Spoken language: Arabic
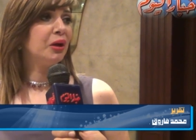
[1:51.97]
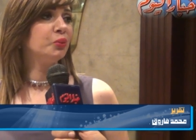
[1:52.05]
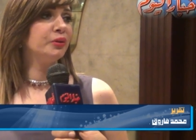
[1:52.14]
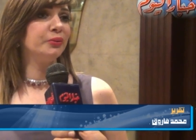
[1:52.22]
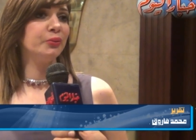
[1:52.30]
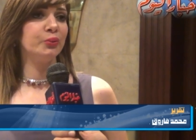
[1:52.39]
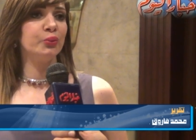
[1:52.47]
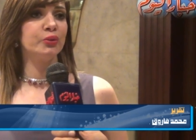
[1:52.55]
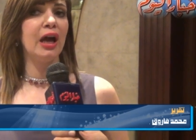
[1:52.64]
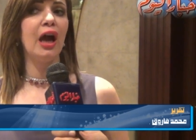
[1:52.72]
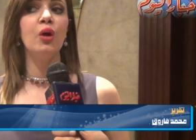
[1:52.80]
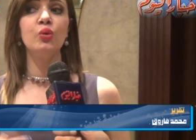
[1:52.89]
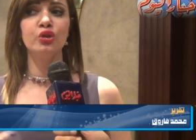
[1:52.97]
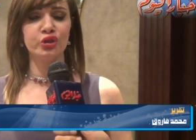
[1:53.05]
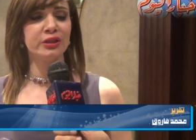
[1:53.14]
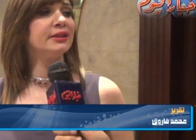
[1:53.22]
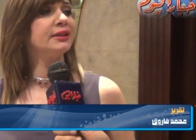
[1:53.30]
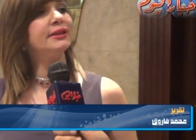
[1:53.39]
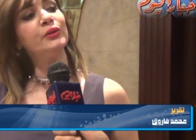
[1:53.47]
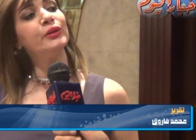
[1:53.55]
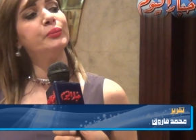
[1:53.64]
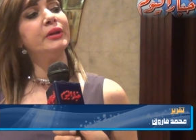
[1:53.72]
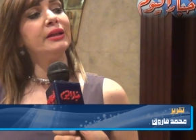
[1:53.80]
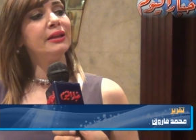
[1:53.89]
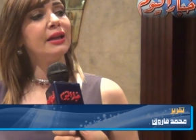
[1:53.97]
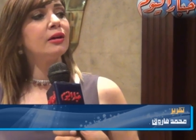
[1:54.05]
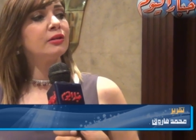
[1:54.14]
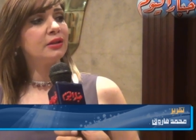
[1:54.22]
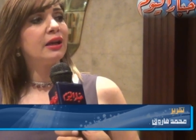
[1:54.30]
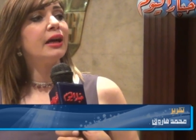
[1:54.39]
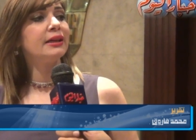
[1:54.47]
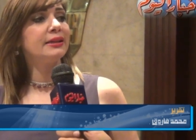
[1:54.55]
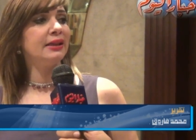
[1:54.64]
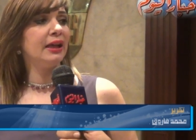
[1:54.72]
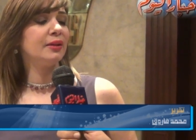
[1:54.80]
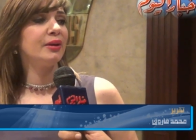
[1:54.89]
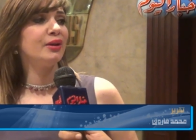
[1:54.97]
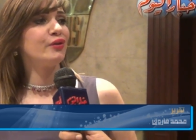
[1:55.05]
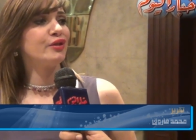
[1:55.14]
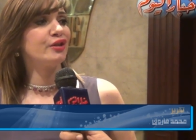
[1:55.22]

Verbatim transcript: قوي وتحول الشخصيه دوت من اكتر حاجات اللي عجباني في